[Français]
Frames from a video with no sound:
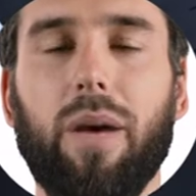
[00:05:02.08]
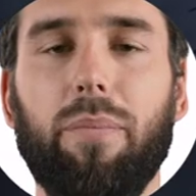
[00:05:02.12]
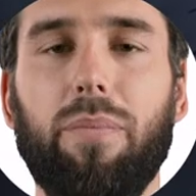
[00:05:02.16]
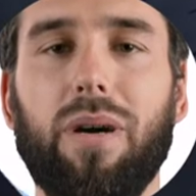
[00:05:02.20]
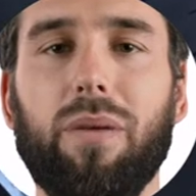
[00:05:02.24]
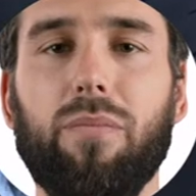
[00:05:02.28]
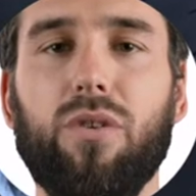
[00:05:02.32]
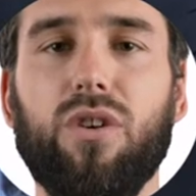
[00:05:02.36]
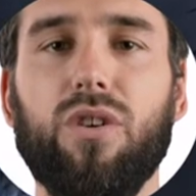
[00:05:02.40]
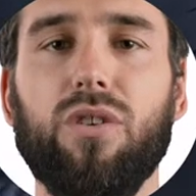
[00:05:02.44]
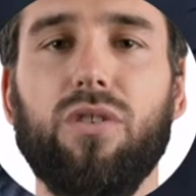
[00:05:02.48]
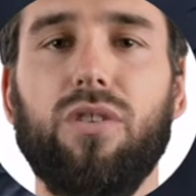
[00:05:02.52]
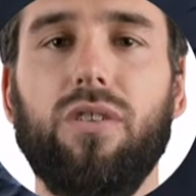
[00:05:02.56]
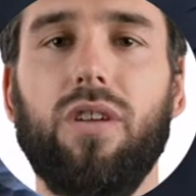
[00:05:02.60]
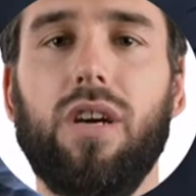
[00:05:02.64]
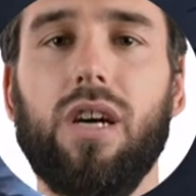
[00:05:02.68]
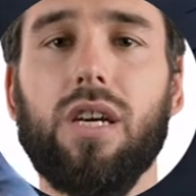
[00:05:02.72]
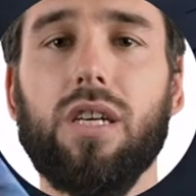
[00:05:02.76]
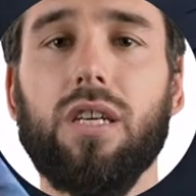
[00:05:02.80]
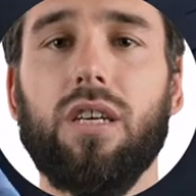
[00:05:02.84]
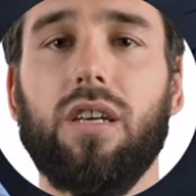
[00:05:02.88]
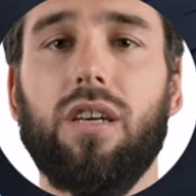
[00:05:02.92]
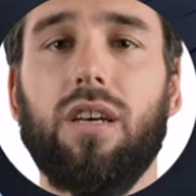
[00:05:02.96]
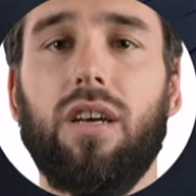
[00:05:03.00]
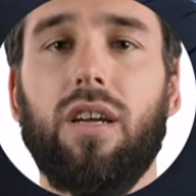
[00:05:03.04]
Y a pas mieux en
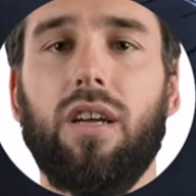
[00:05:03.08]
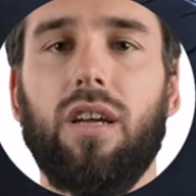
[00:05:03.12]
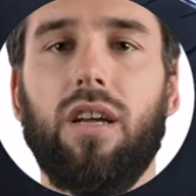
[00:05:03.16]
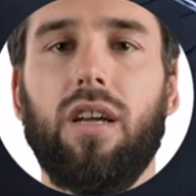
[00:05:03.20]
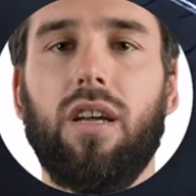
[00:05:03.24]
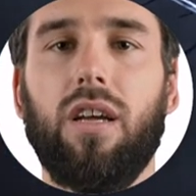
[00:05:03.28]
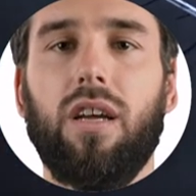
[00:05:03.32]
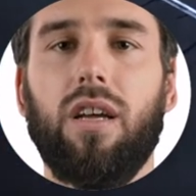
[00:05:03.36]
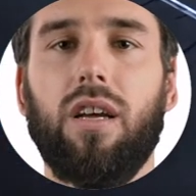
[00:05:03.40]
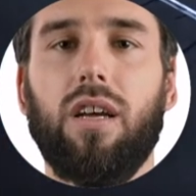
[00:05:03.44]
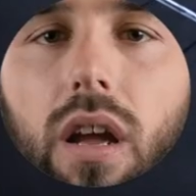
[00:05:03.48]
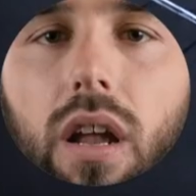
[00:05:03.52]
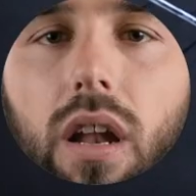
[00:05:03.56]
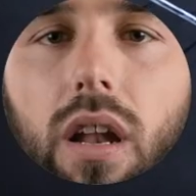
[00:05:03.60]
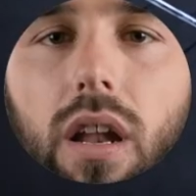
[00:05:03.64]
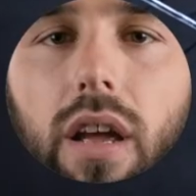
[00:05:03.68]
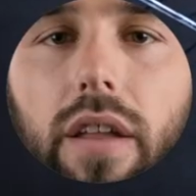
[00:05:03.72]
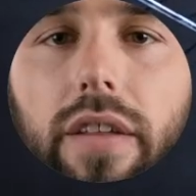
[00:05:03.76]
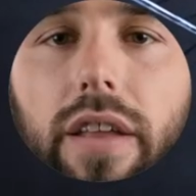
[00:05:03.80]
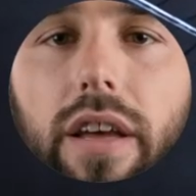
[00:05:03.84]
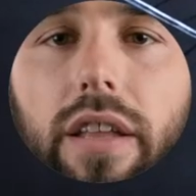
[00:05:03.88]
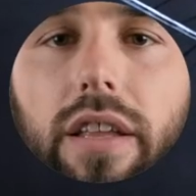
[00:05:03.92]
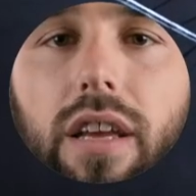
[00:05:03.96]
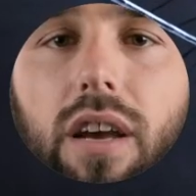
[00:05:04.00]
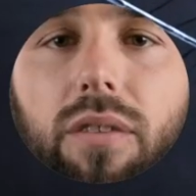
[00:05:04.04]
stock
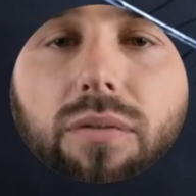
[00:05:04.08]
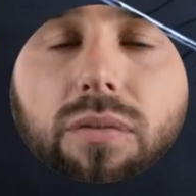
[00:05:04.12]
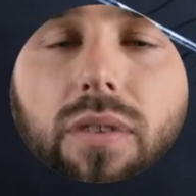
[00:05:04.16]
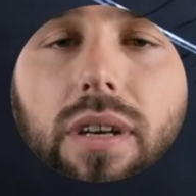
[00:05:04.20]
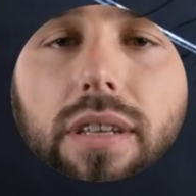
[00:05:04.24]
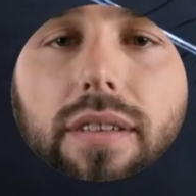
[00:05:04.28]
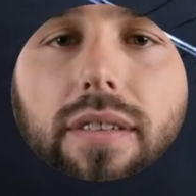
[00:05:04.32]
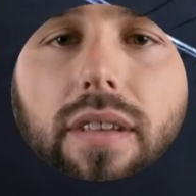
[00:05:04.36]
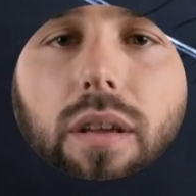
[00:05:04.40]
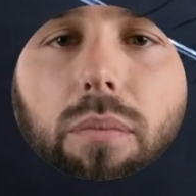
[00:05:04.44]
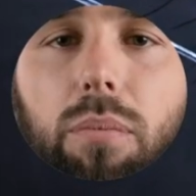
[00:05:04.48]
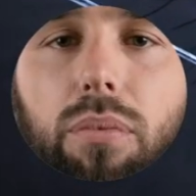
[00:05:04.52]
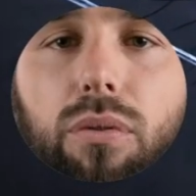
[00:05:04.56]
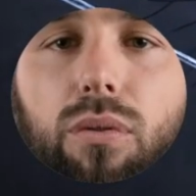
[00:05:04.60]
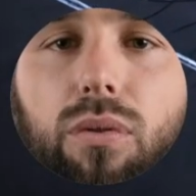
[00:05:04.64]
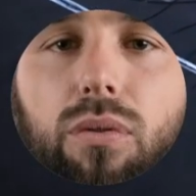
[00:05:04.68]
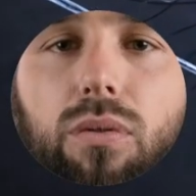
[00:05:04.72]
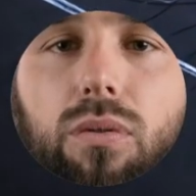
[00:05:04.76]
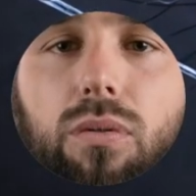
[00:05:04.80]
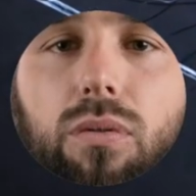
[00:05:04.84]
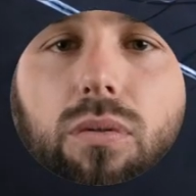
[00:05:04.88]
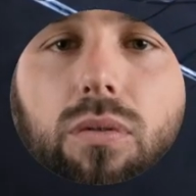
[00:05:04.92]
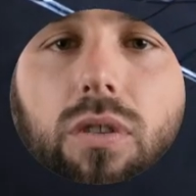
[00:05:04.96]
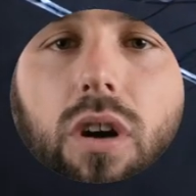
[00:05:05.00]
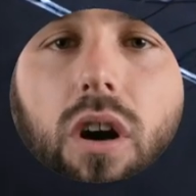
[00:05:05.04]
La dernière fois c'était
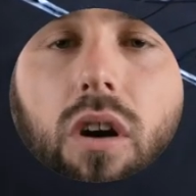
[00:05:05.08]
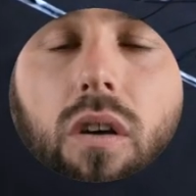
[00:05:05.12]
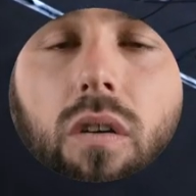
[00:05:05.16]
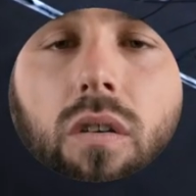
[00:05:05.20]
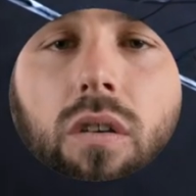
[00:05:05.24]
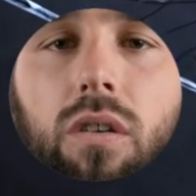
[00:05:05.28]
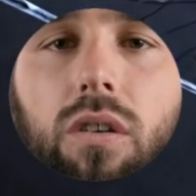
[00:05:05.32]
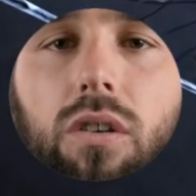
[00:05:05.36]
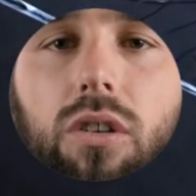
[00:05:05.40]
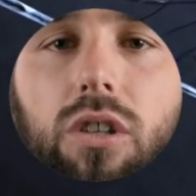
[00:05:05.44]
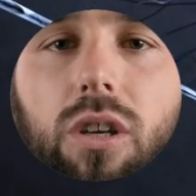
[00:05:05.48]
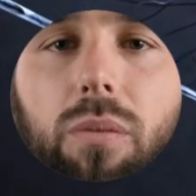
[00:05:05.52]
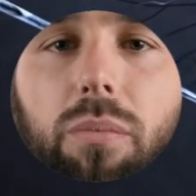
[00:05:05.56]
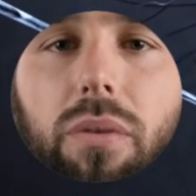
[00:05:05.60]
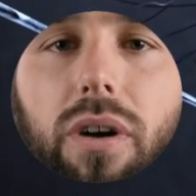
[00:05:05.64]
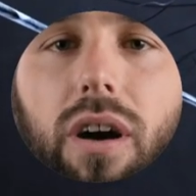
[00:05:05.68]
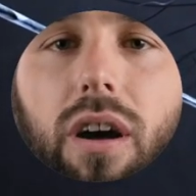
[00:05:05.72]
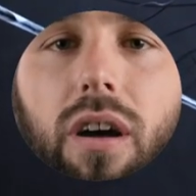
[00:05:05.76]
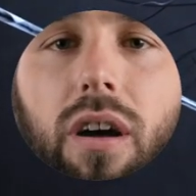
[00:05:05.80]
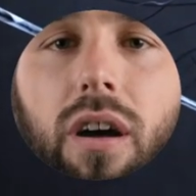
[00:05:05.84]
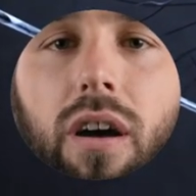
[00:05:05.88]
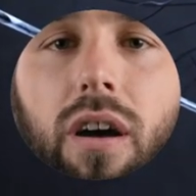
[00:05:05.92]
plus... non Je sais pas.